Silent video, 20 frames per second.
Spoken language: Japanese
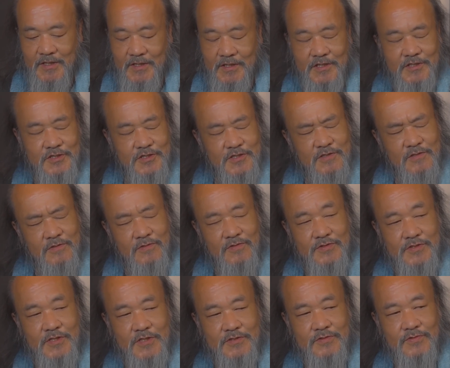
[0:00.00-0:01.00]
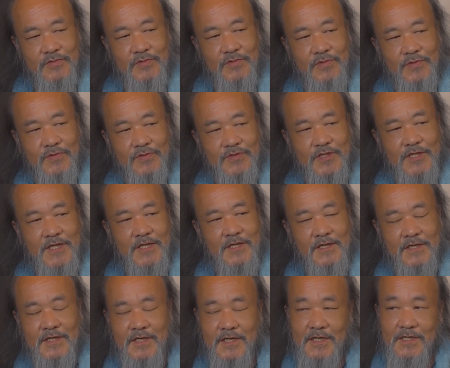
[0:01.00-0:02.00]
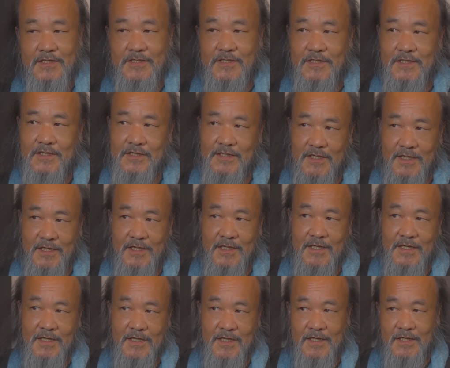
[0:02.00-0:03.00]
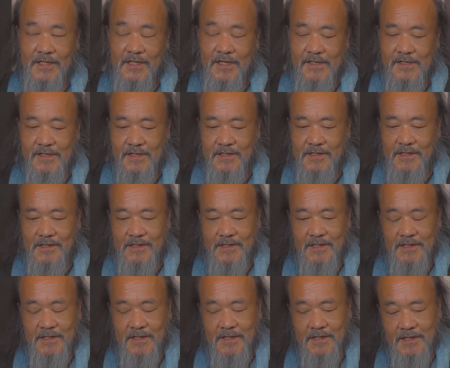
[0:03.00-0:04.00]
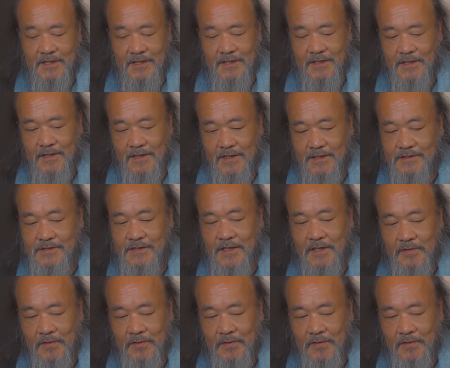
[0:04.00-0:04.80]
きちんとした情報ってなかなかね、流れてないんですけ